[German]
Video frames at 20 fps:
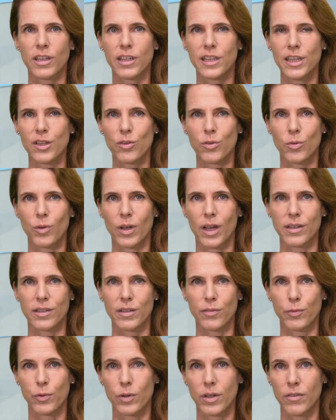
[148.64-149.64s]
Regierung hat
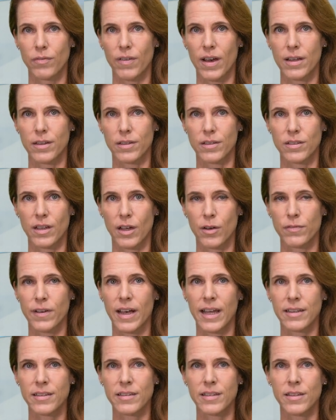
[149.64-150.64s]
davor gewarnt, auf
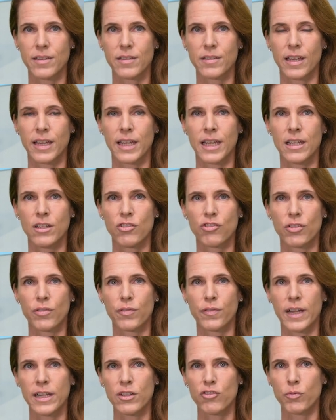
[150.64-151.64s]
anti-israelische
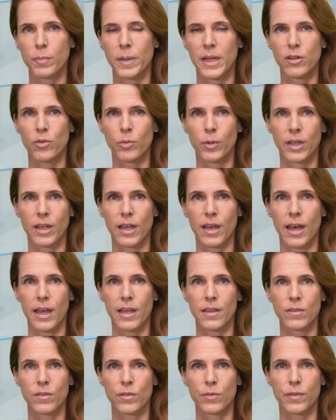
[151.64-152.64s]
Falschmeldungen
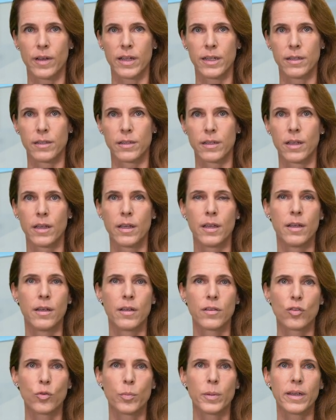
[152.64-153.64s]
hereinzufallen.
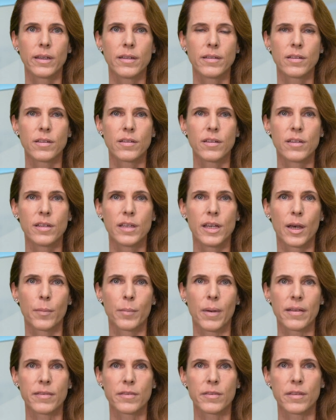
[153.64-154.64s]
So berichtete die
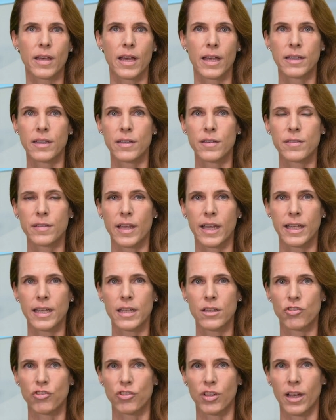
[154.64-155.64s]
Hamas, eine
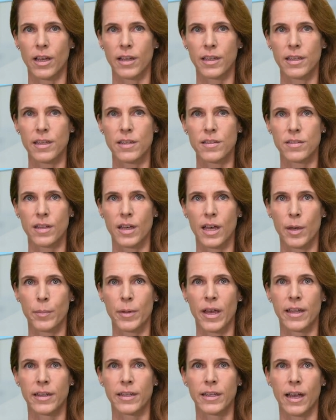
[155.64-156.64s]
israelische Rakete
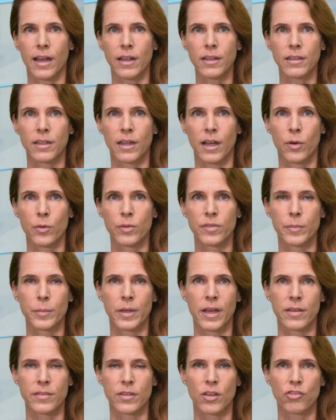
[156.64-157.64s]
habe ein Krankenhaus im
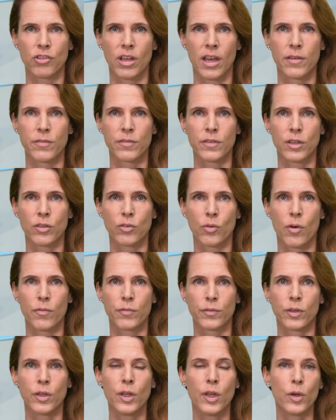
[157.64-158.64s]
Gazastreifen
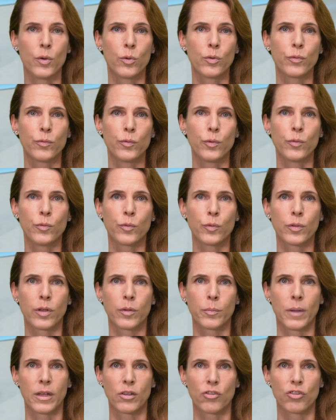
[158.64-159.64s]
getroffen und
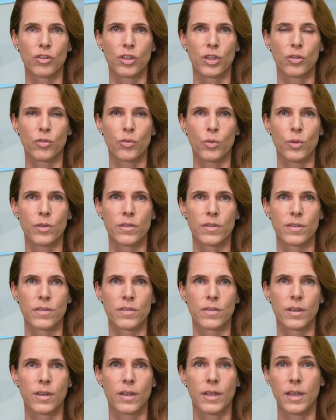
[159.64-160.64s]
500 Menschen
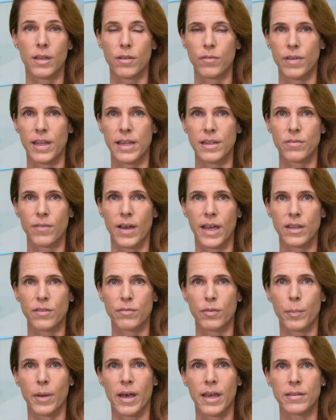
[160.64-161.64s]
getötet. Weltweit
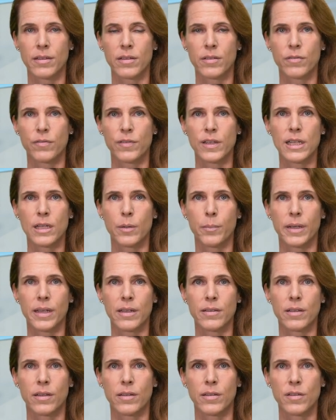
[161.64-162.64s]
verbreiteten viele
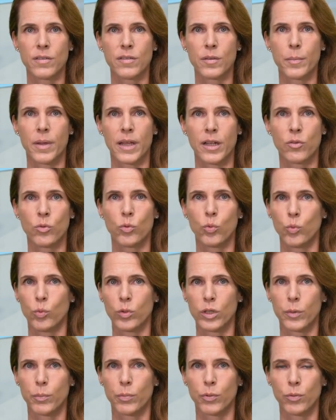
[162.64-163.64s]
Medien diese Meldung
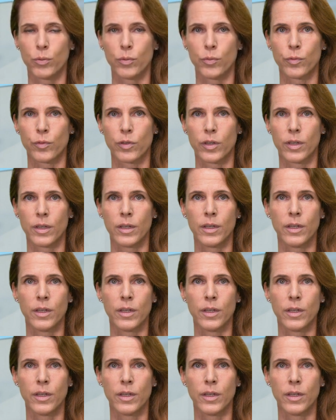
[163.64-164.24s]
ungeprüft.